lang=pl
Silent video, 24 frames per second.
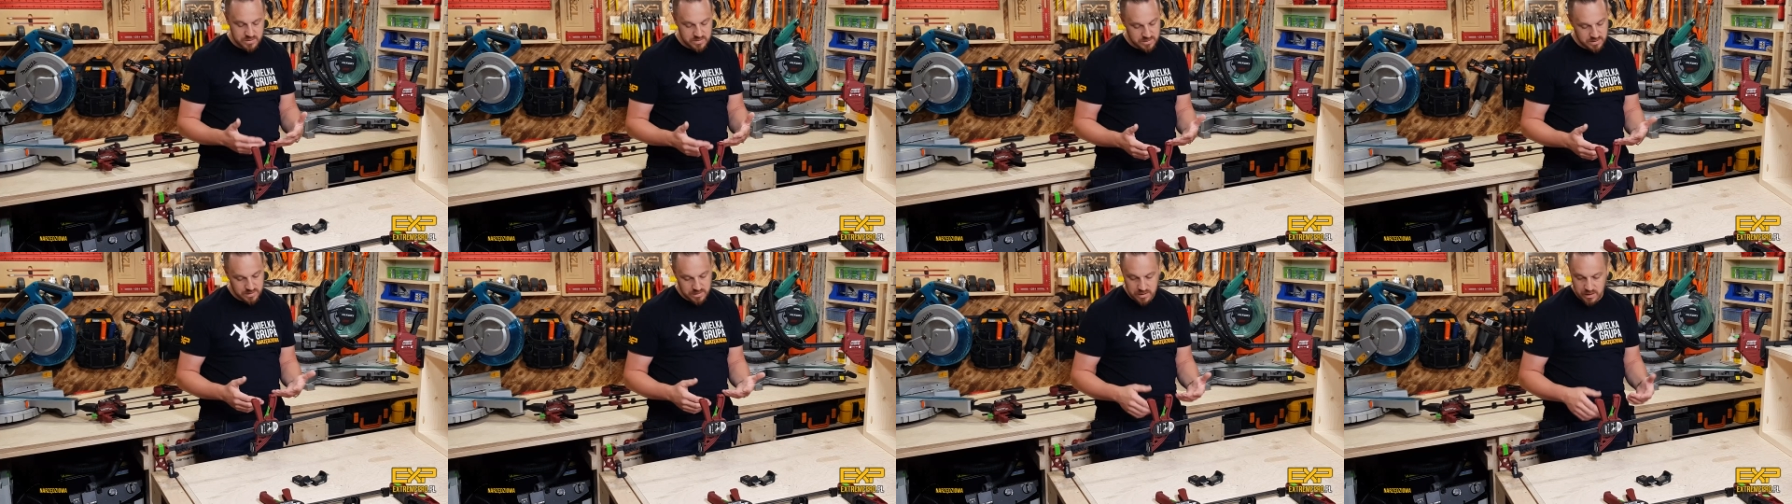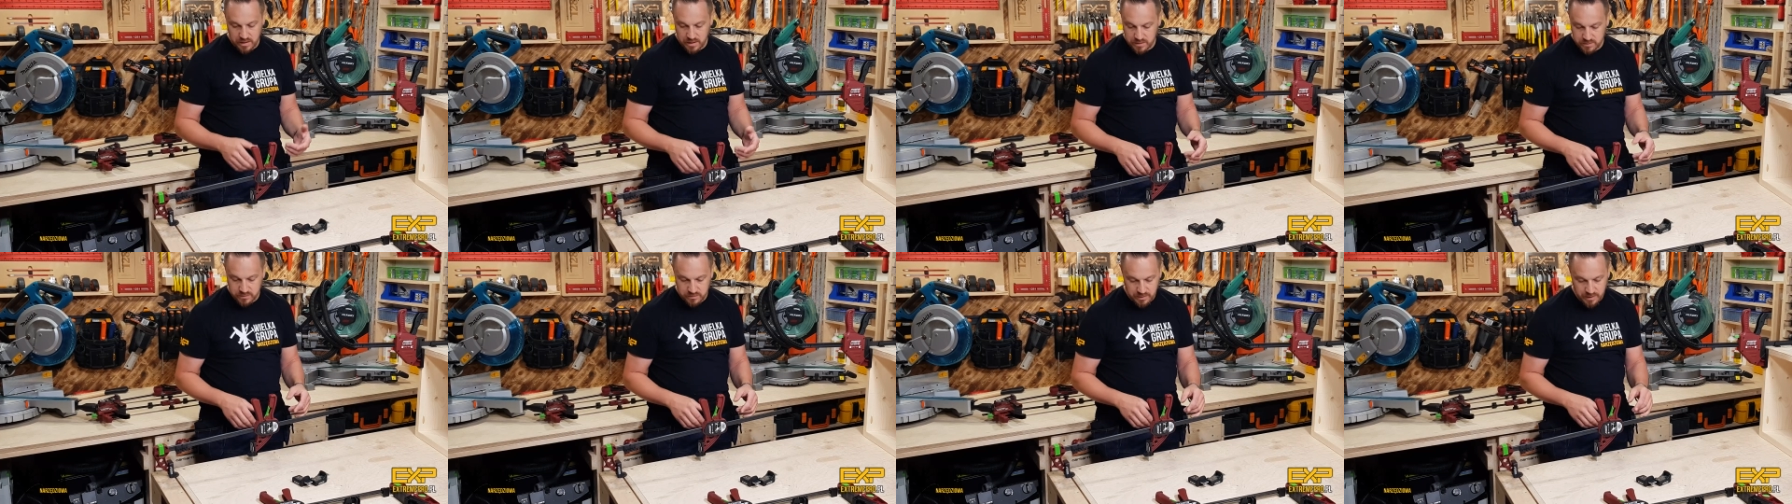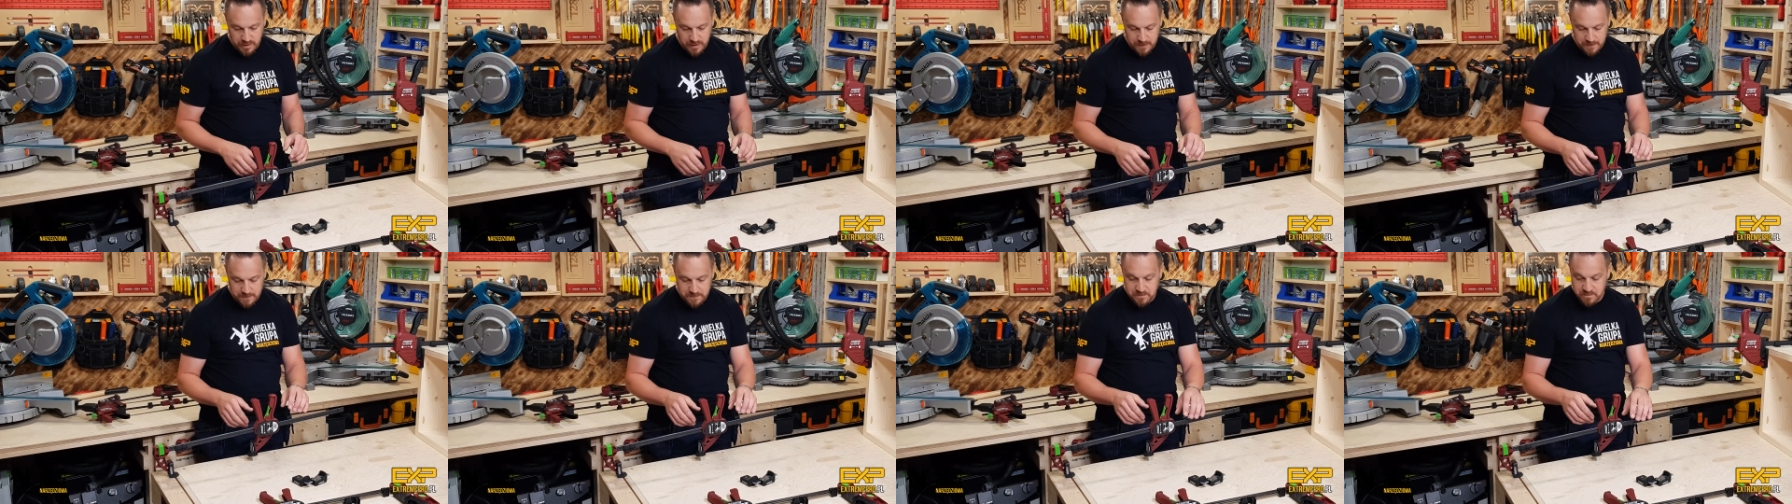i tak dalej, no
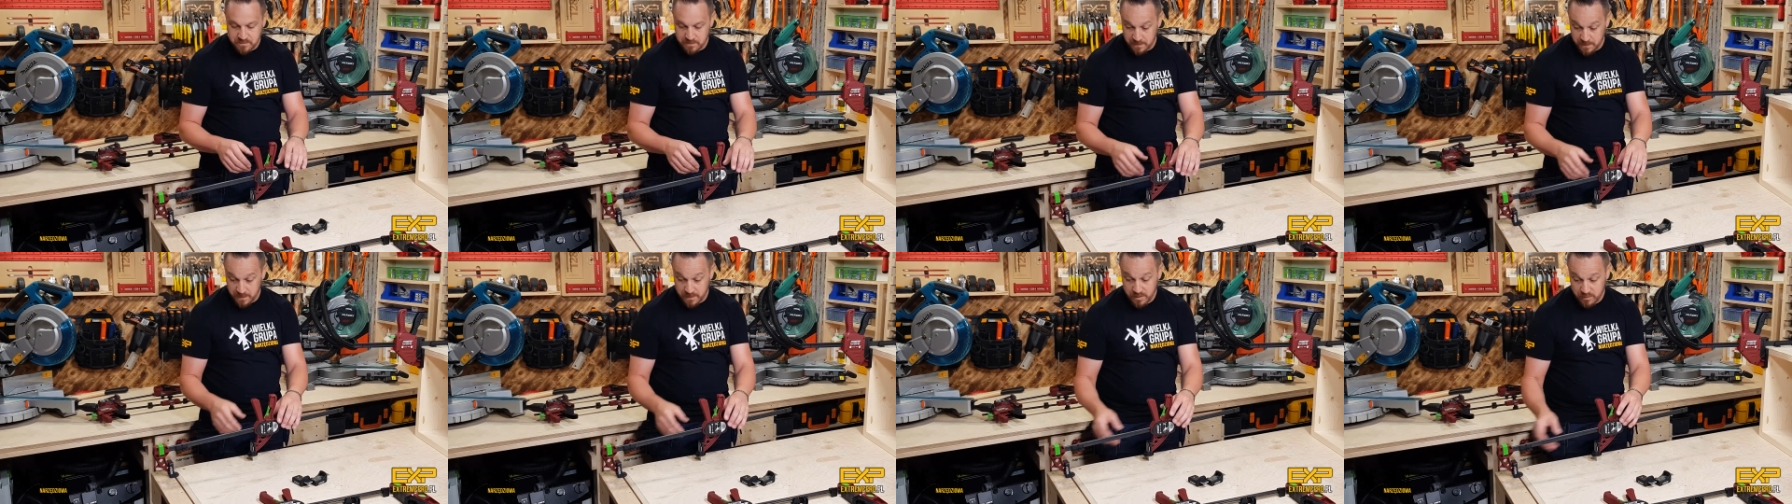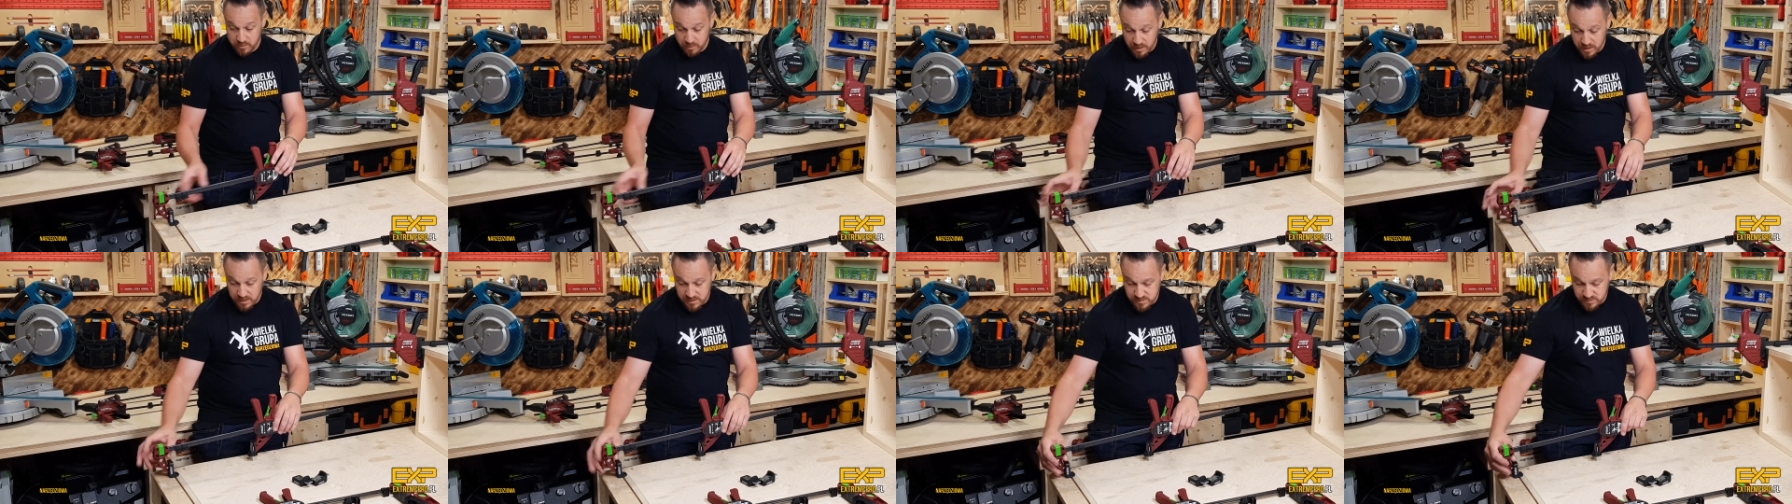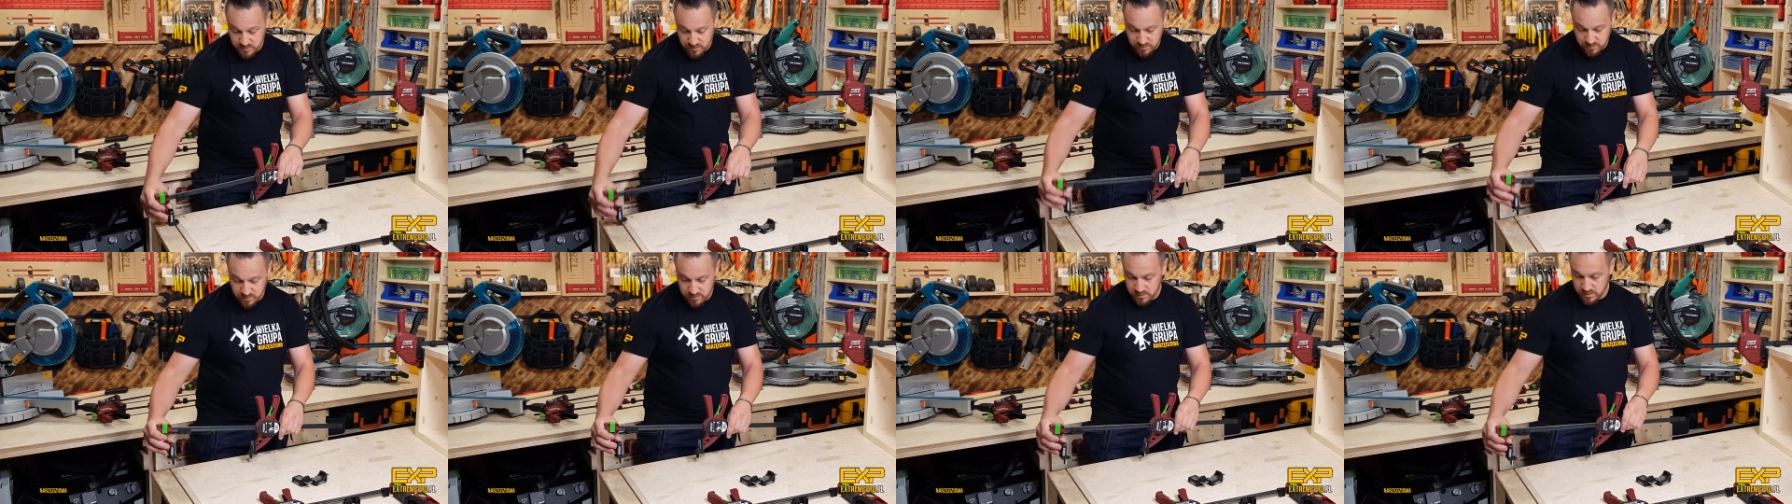nie?
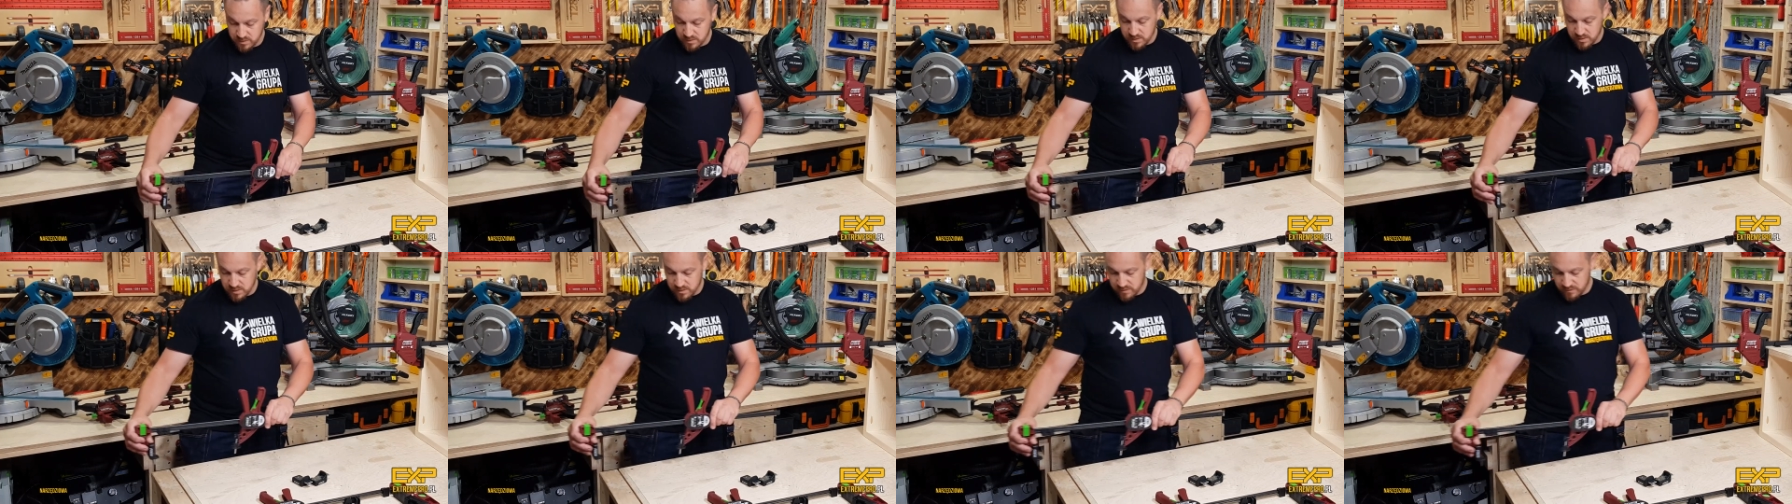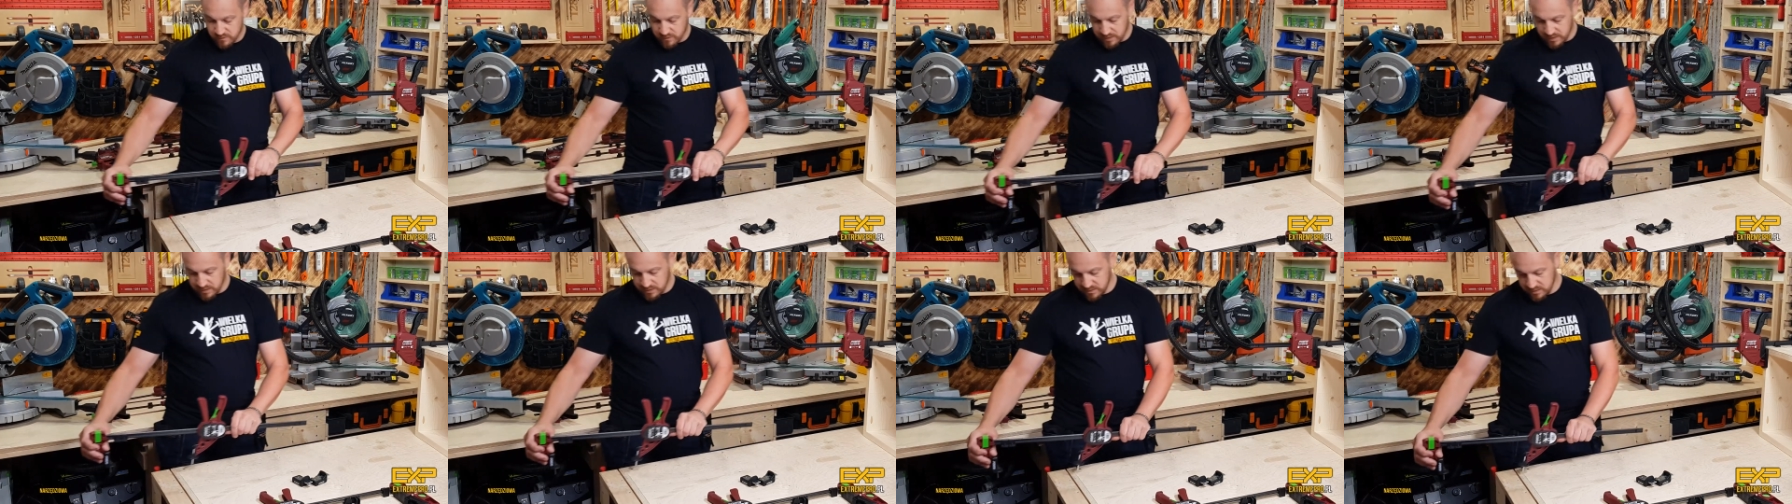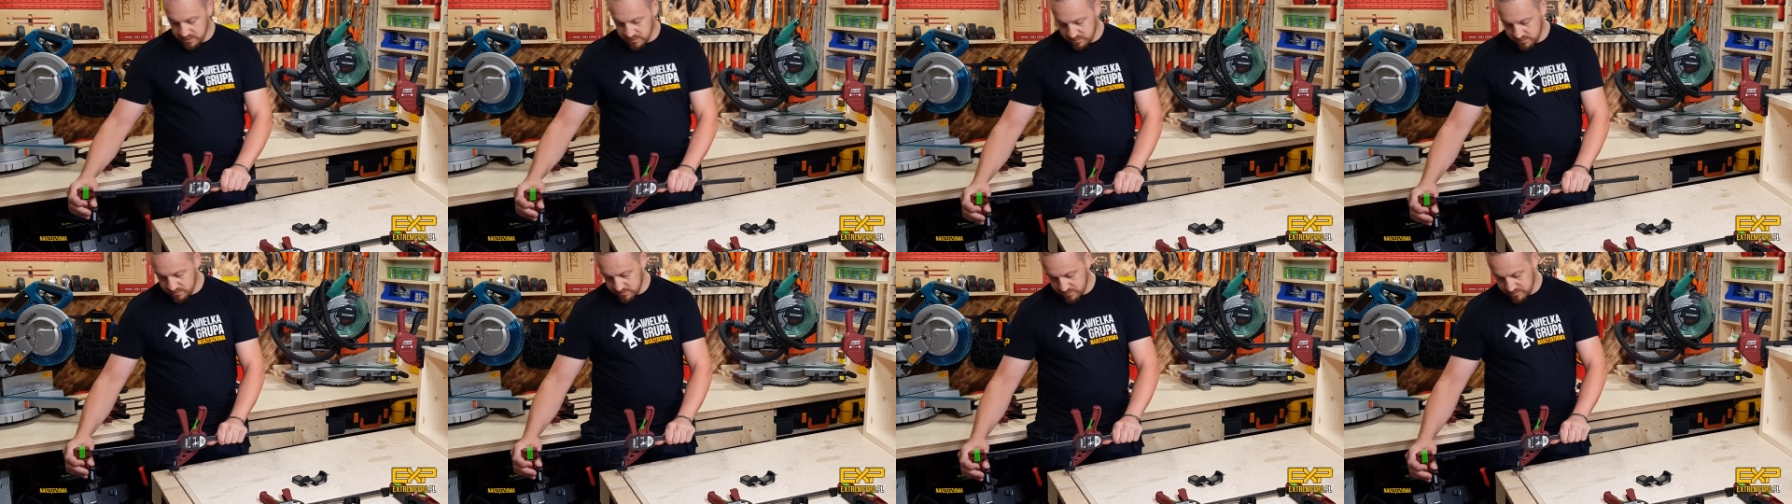Bardzo
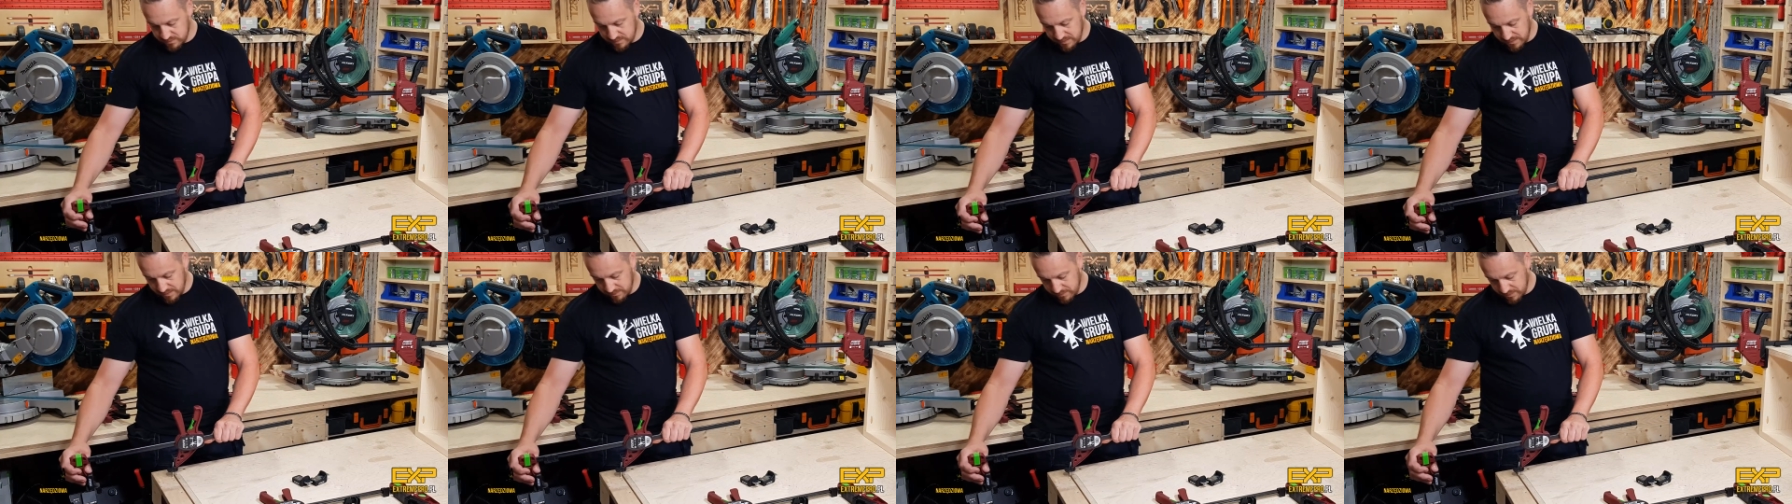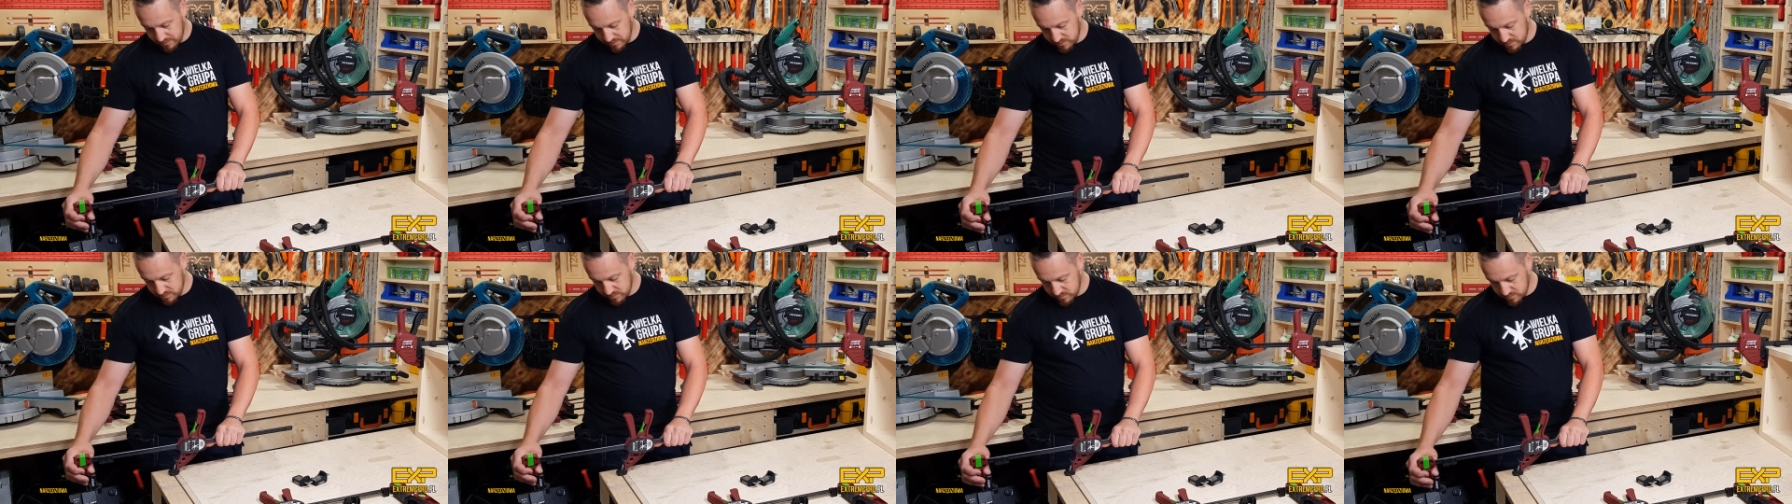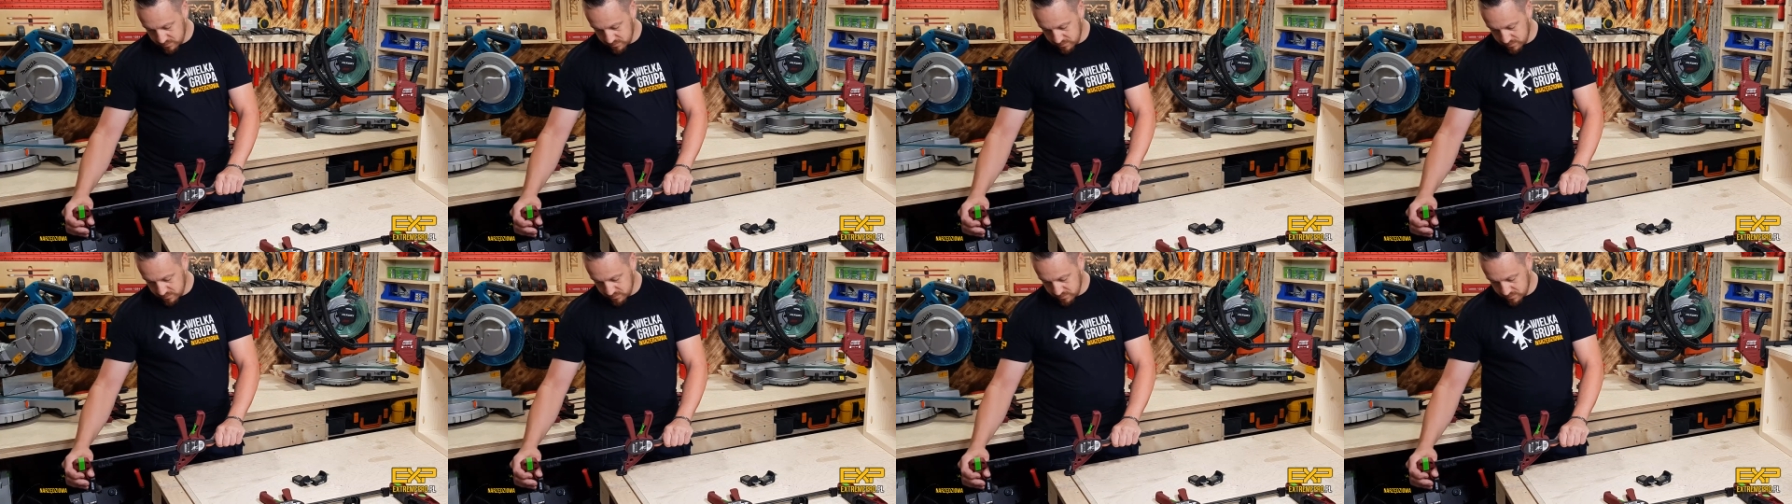fajny temat.